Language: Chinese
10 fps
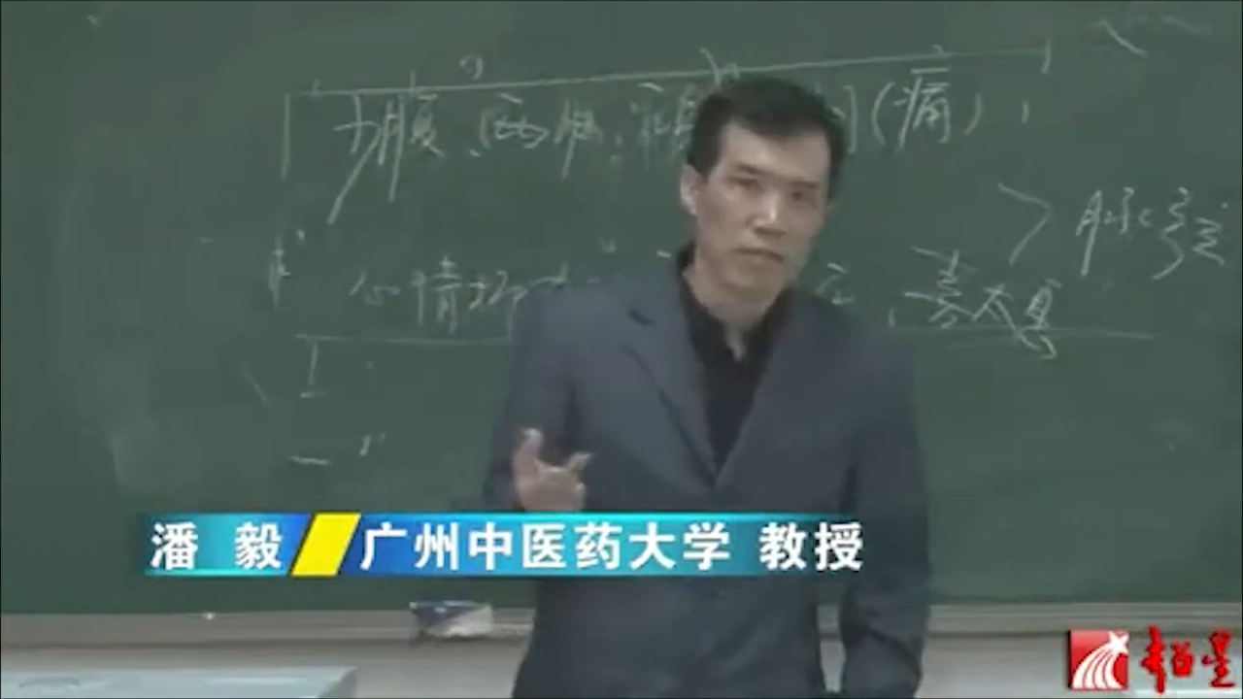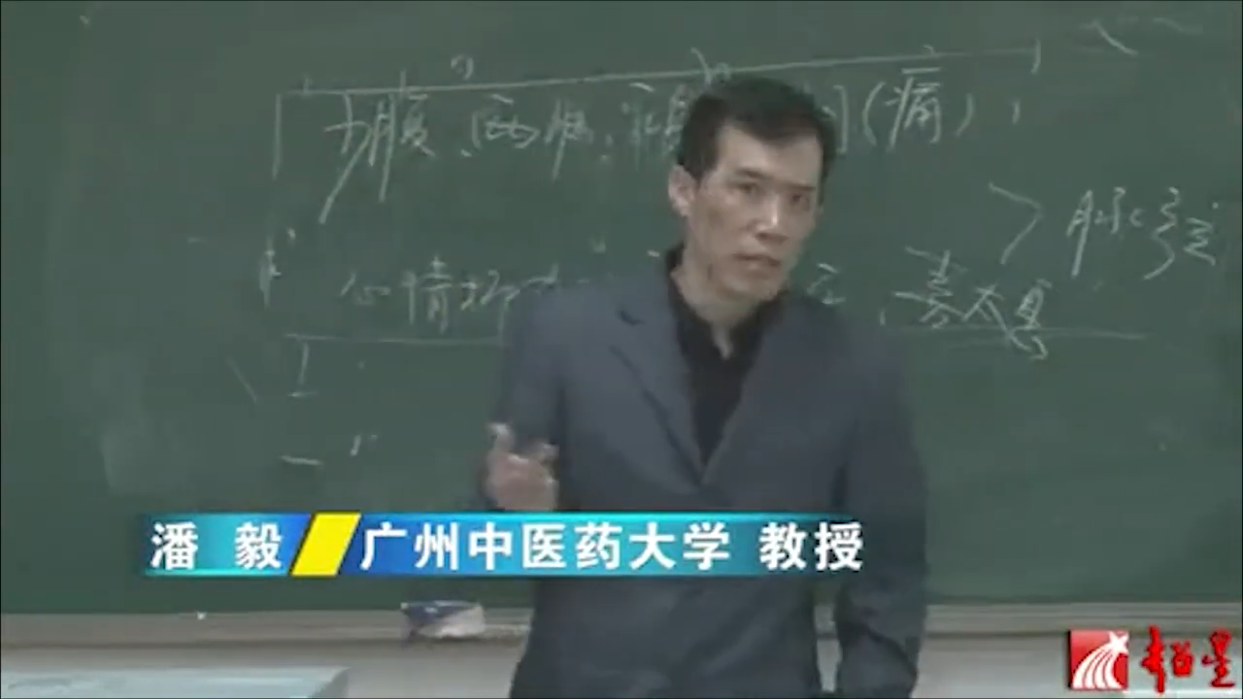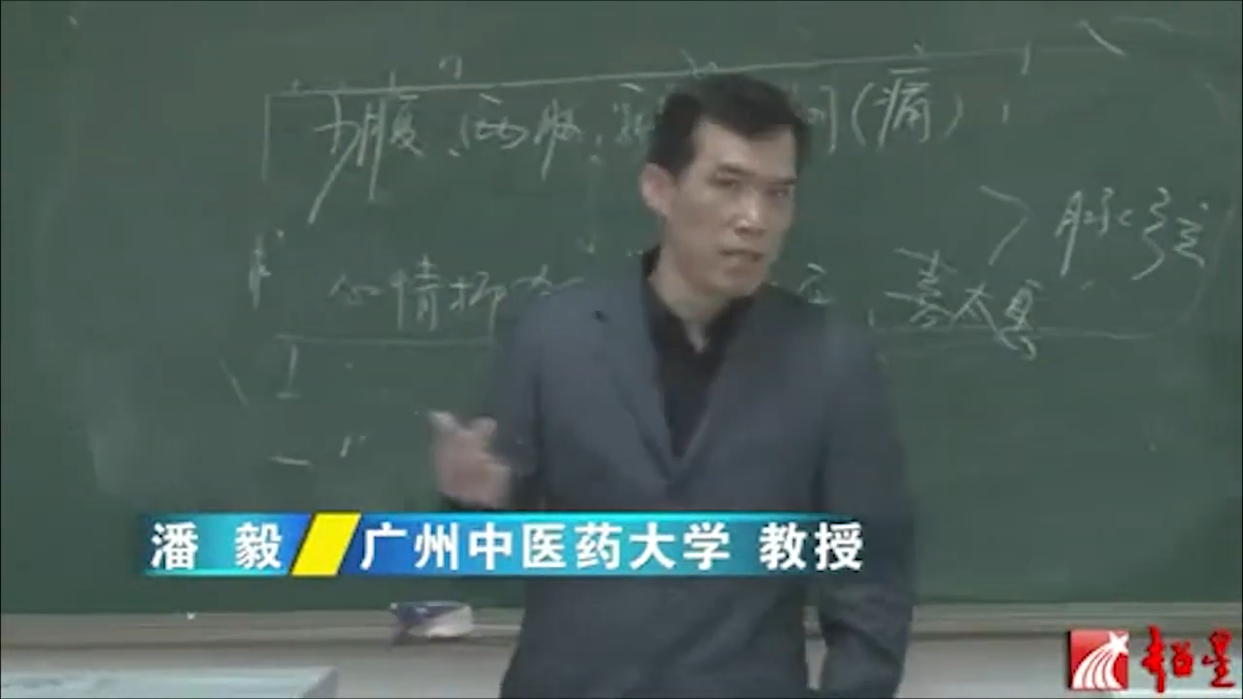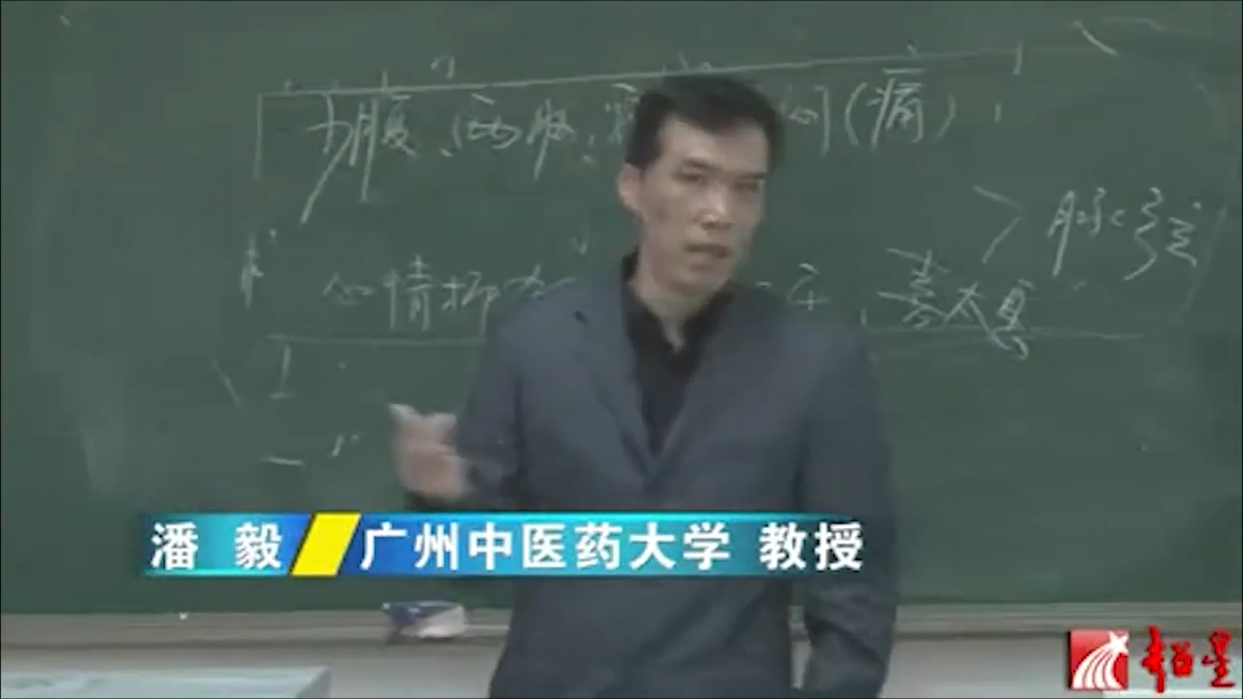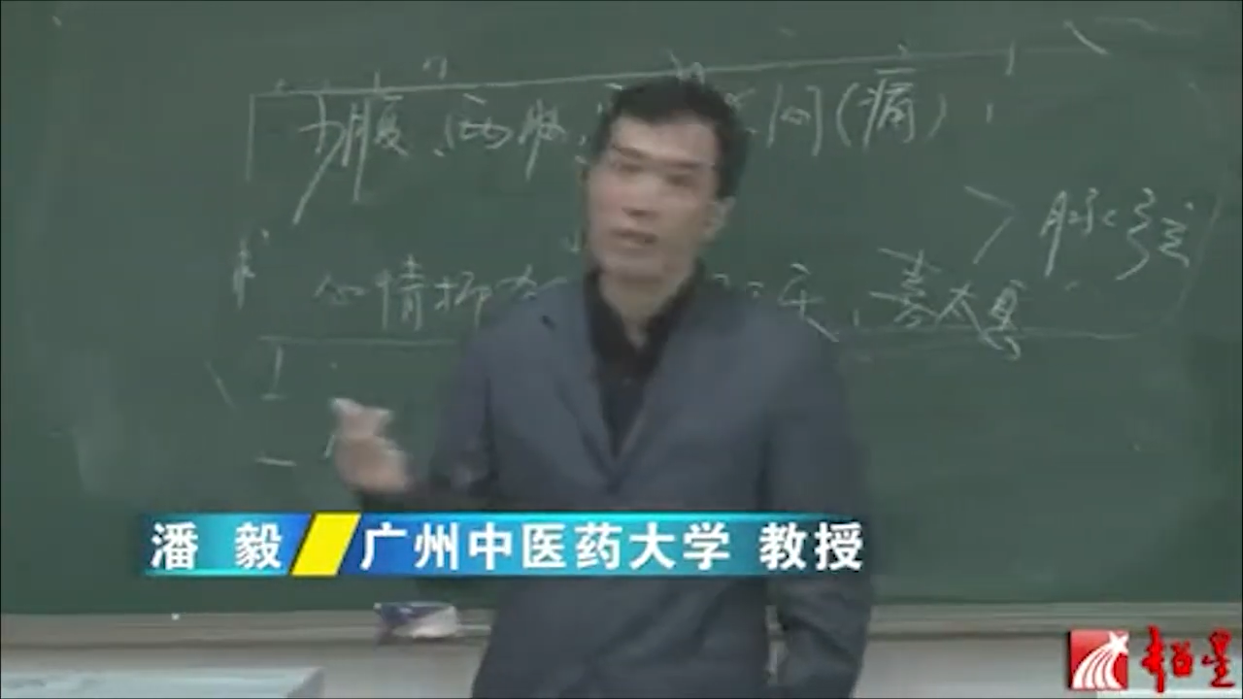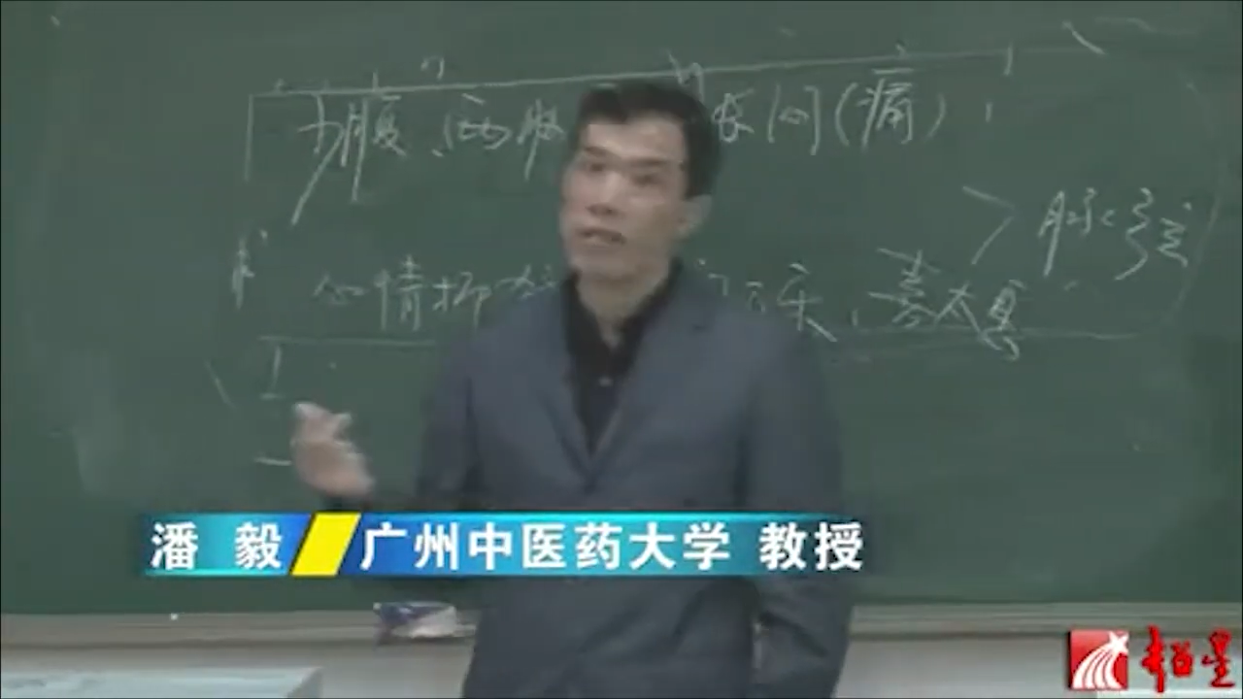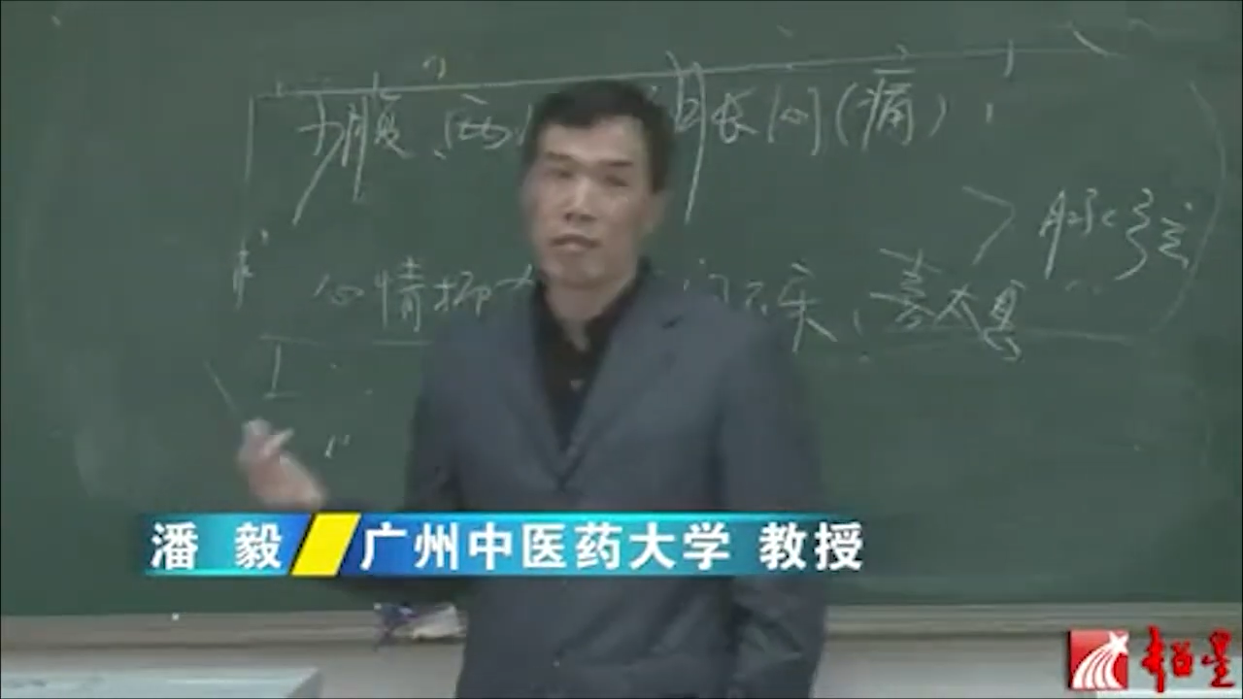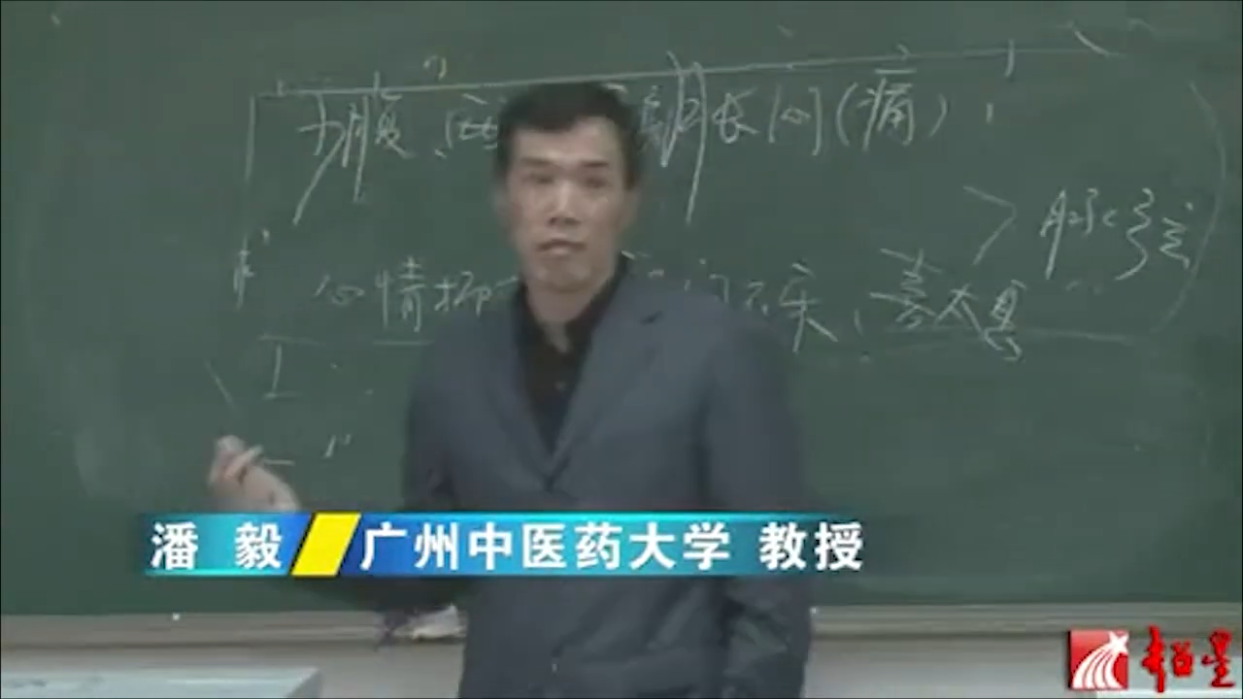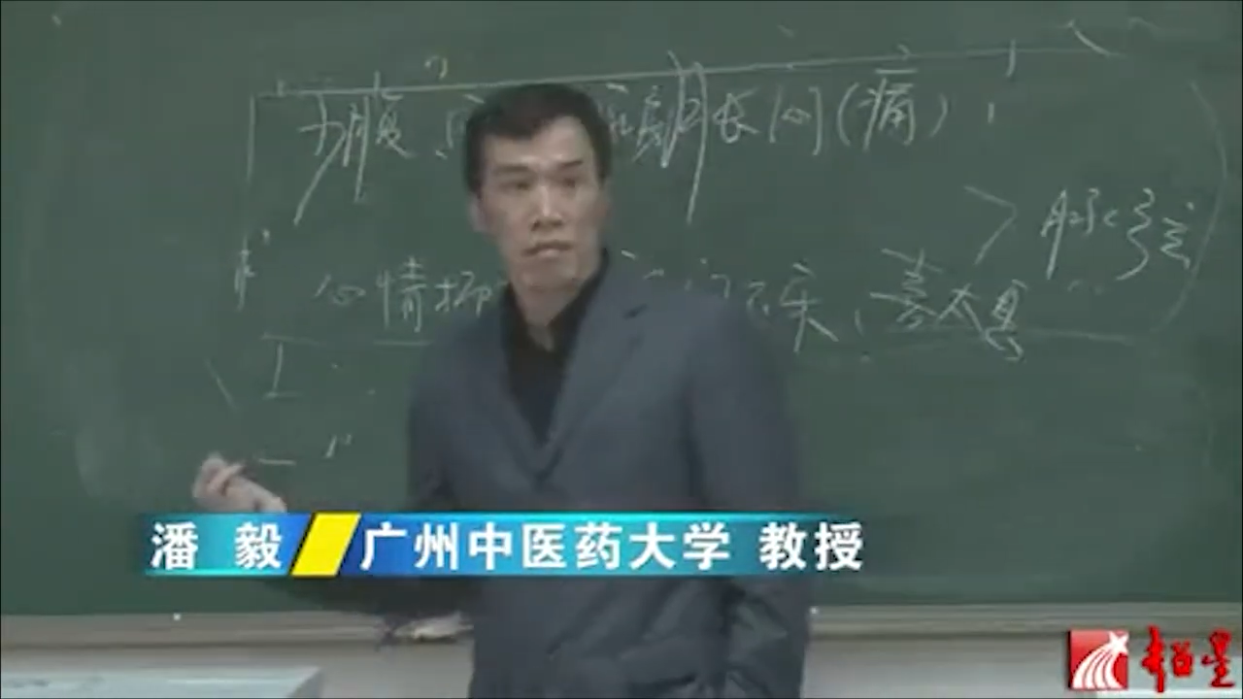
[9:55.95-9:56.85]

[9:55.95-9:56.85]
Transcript: 没啥问题，